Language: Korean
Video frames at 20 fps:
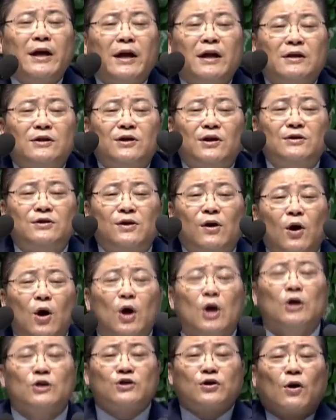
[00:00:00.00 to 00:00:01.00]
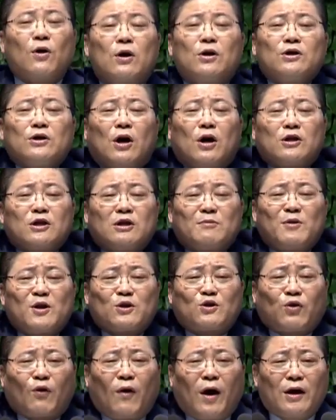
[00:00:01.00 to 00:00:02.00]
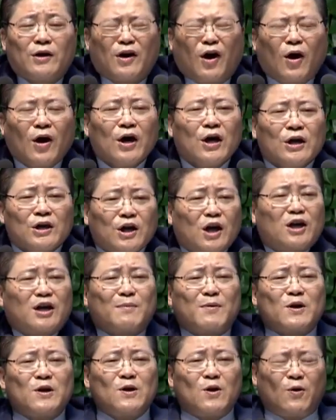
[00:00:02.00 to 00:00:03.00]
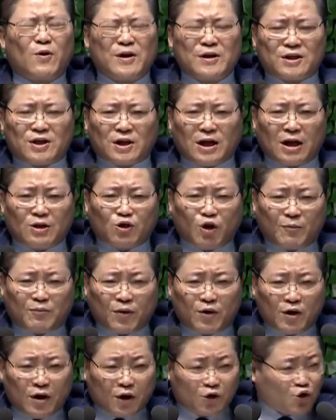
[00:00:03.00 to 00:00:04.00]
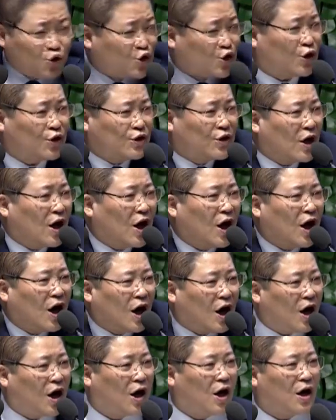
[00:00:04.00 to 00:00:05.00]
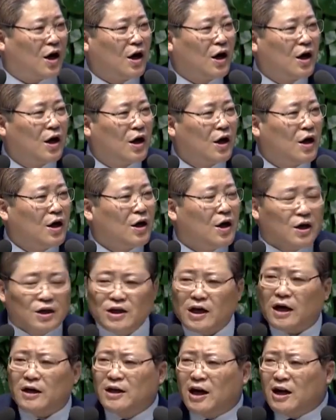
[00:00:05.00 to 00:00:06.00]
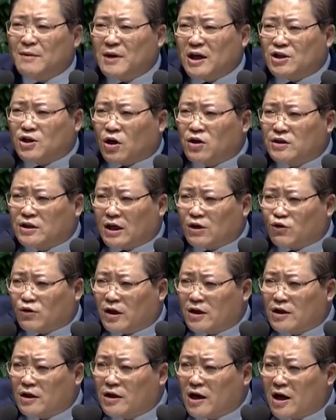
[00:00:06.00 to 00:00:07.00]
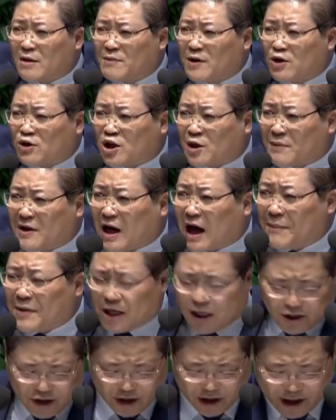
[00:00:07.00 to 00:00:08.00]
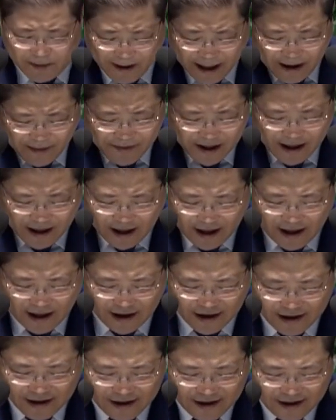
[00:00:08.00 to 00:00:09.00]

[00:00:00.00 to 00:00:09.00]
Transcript: 내리셔서 성령님을 통하여 여러분을 오늘 시간도 불러 주셨다. 이 하나님의 절대주권의 은혜를 믿으시면 아멘 하시기를 바랍니다.